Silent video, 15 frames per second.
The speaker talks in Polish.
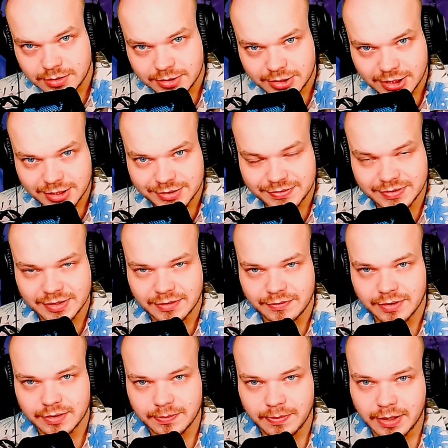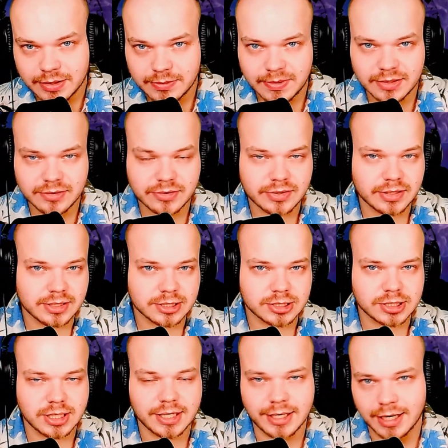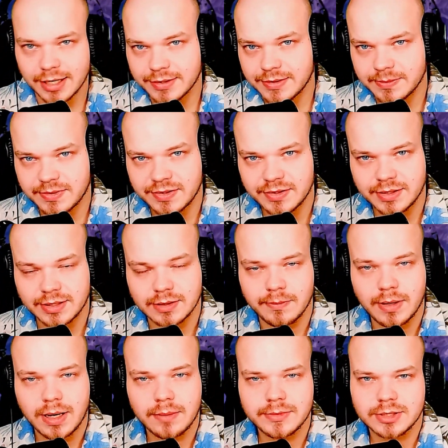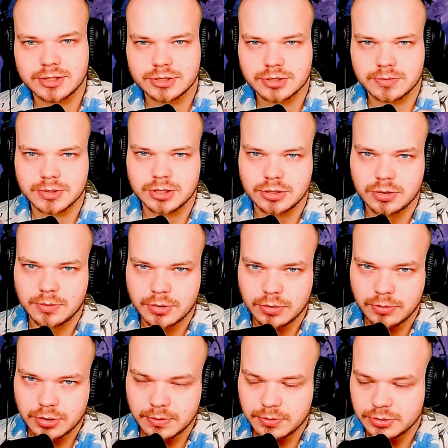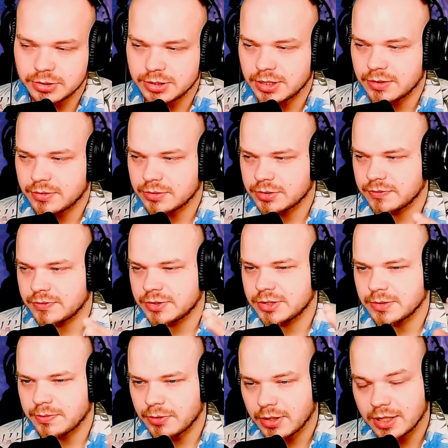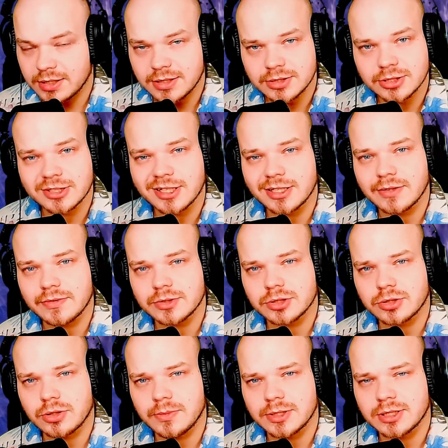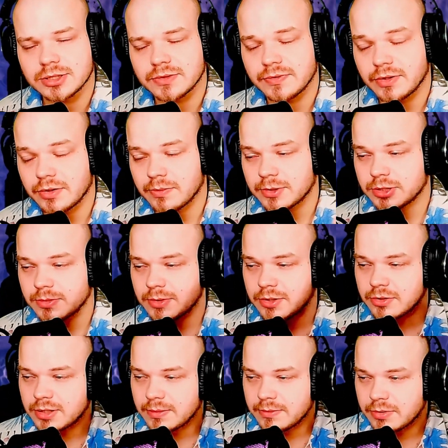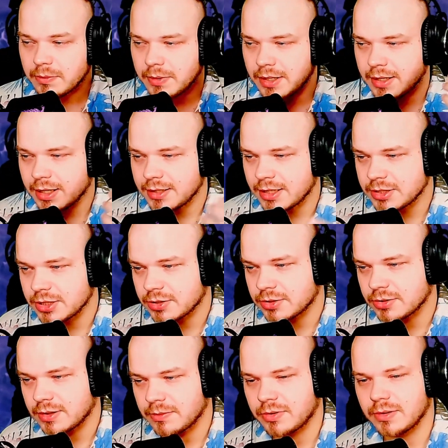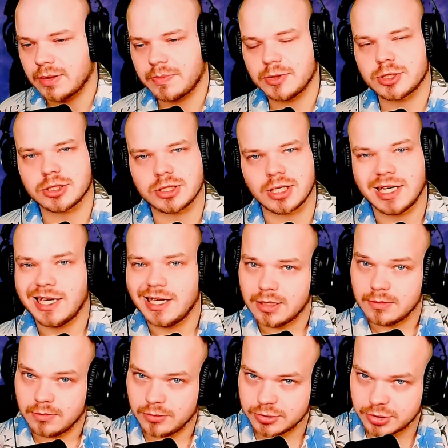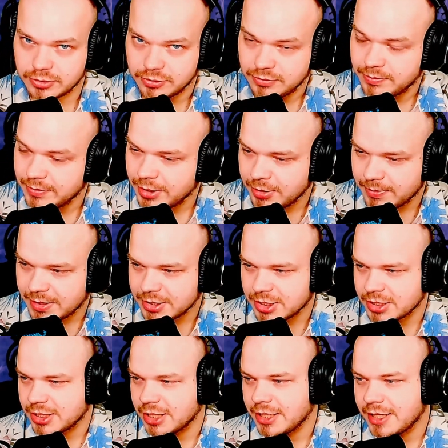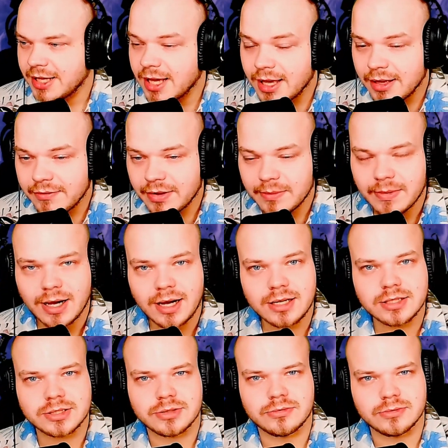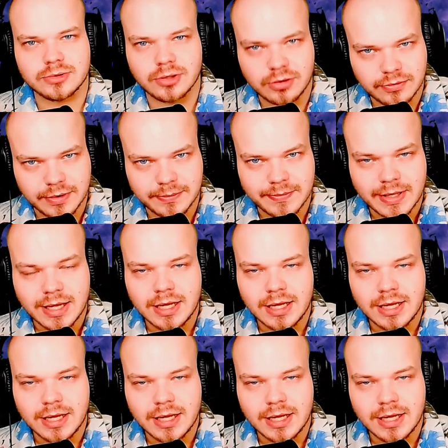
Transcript: Cześć, witam Was bardzo, bardzo serdecznie. Ja jestem Cynk. Mam nadzieję, że macie dobre humory, bo dzisiaj jest oczywiście poranne czytanie Waszych komentarzy, więc zobaczymy, co tam sobie gadacie, co tam sobie piszecie. Może znów mnie obrażacie, nie wiem, ale się dowiem.